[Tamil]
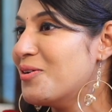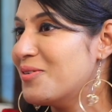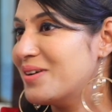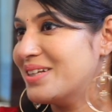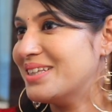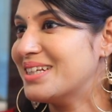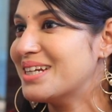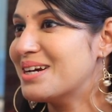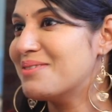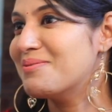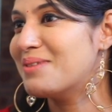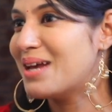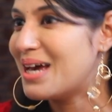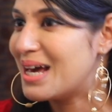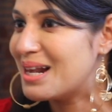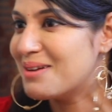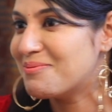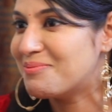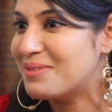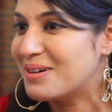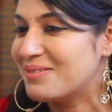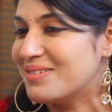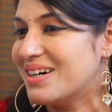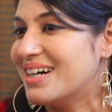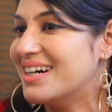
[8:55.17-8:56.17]
அவன் வந்து நம்மளை
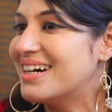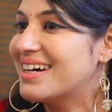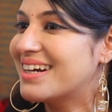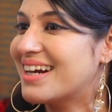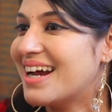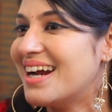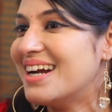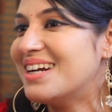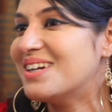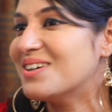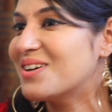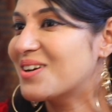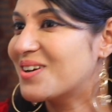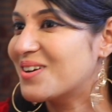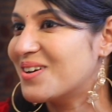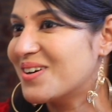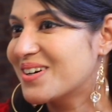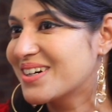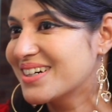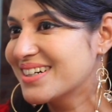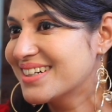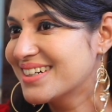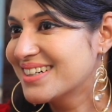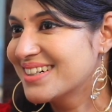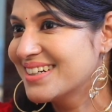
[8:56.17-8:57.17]
ஹெல்ப் பண்ணுவான் ரைட் ஆர்
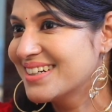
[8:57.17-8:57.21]
ராங்